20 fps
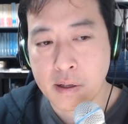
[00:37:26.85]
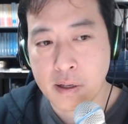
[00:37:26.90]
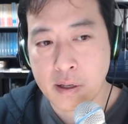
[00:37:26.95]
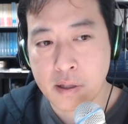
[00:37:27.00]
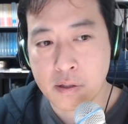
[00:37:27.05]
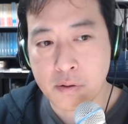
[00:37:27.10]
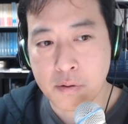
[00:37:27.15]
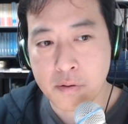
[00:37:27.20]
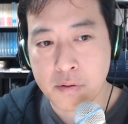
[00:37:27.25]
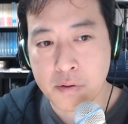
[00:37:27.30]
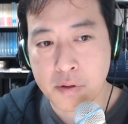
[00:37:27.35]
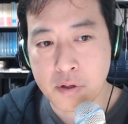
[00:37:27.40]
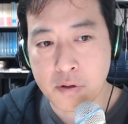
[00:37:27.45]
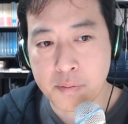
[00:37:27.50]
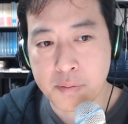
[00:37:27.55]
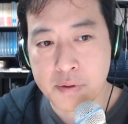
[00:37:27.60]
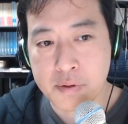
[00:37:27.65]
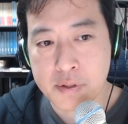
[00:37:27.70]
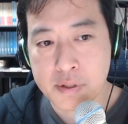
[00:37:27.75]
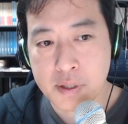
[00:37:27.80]
えっと、空気を
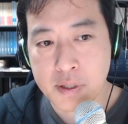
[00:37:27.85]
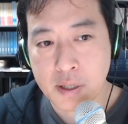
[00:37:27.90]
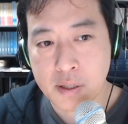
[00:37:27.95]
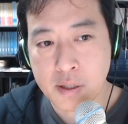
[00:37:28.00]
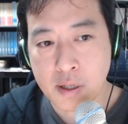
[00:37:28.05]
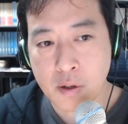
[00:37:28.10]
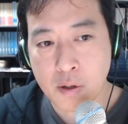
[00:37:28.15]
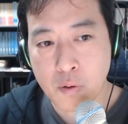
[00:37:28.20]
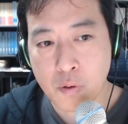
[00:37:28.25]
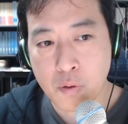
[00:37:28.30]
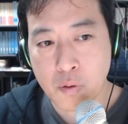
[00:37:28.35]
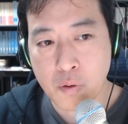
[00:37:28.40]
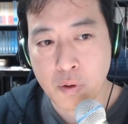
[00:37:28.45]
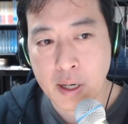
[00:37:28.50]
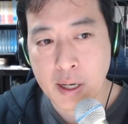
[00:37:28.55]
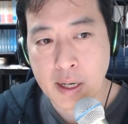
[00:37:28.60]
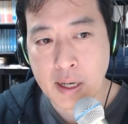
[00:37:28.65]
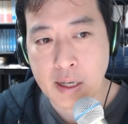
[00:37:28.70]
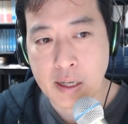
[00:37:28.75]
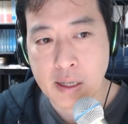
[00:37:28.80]
ぶつけた方
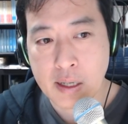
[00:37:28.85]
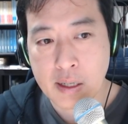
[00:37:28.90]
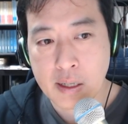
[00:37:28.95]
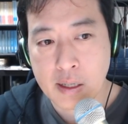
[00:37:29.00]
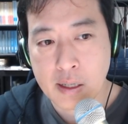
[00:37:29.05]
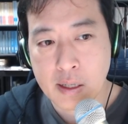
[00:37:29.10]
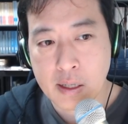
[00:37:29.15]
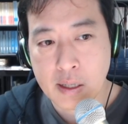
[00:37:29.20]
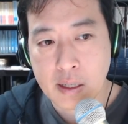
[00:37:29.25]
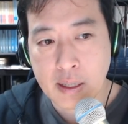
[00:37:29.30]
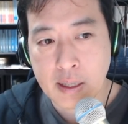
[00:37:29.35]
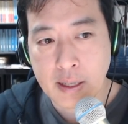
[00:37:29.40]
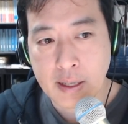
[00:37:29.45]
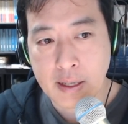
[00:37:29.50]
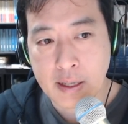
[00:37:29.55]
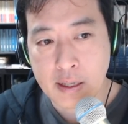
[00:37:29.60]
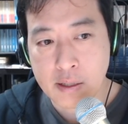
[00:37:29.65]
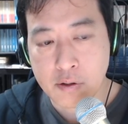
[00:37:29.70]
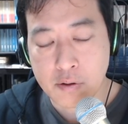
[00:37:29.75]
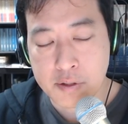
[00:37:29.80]
が
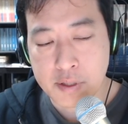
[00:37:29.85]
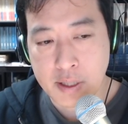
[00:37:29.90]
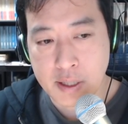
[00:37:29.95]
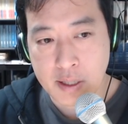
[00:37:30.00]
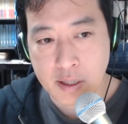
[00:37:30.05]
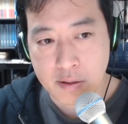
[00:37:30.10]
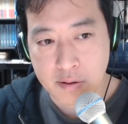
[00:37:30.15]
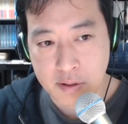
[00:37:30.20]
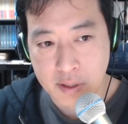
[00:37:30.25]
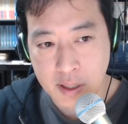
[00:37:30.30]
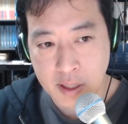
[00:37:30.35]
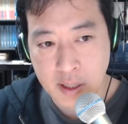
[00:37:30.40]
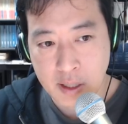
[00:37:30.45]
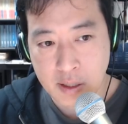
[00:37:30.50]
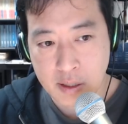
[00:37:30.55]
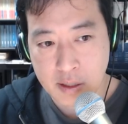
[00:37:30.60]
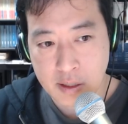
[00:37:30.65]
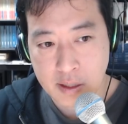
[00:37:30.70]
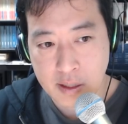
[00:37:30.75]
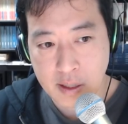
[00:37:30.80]
えっ、ー、と、正確
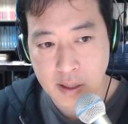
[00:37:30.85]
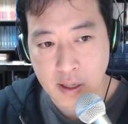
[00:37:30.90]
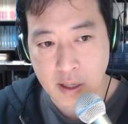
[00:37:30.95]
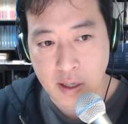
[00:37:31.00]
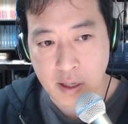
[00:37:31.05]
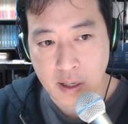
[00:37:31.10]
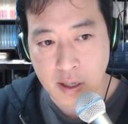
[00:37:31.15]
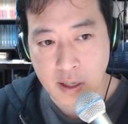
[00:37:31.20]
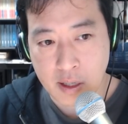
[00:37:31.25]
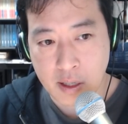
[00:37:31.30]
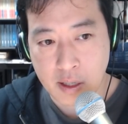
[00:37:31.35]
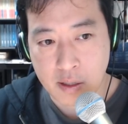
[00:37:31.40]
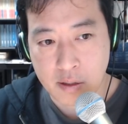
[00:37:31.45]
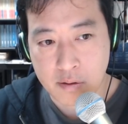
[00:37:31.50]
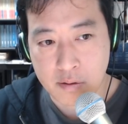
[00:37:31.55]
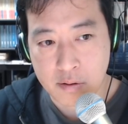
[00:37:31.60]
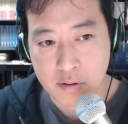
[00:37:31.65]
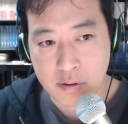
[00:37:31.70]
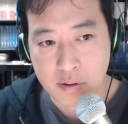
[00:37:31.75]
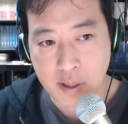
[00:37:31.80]
に測れ
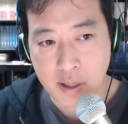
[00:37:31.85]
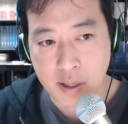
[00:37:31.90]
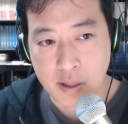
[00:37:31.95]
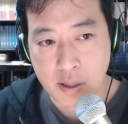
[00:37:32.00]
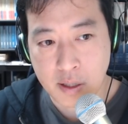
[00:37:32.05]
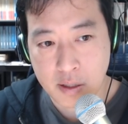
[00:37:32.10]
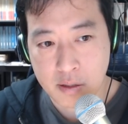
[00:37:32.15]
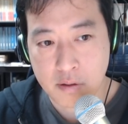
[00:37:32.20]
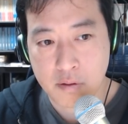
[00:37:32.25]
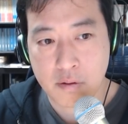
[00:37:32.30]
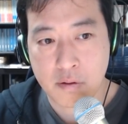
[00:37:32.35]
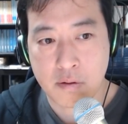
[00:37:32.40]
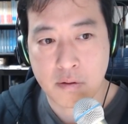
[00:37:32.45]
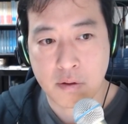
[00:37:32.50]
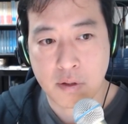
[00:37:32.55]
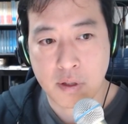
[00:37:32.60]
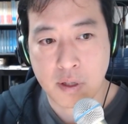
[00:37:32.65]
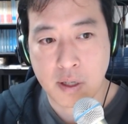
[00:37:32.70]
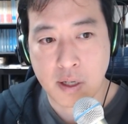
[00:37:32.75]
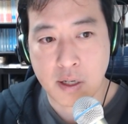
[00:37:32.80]
るかなとい
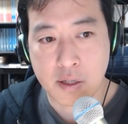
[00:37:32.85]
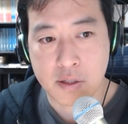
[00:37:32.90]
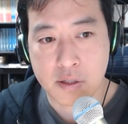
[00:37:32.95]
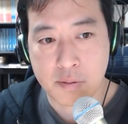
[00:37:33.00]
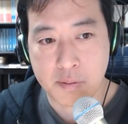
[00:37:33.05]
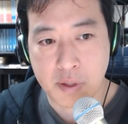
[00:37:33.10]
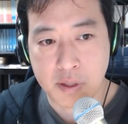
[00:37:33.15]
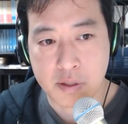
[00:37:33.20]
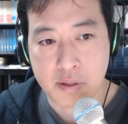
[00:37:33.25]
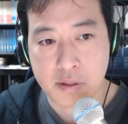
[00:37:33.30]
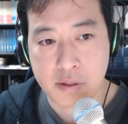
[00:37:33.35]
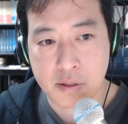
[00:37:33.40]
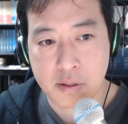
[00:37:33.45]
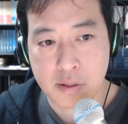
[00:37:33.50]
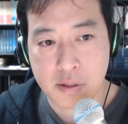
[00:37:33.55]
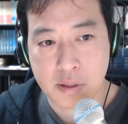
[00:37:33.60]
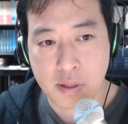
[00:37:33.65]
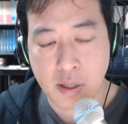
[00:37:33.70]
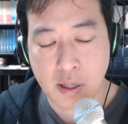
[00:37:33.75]
う気がします。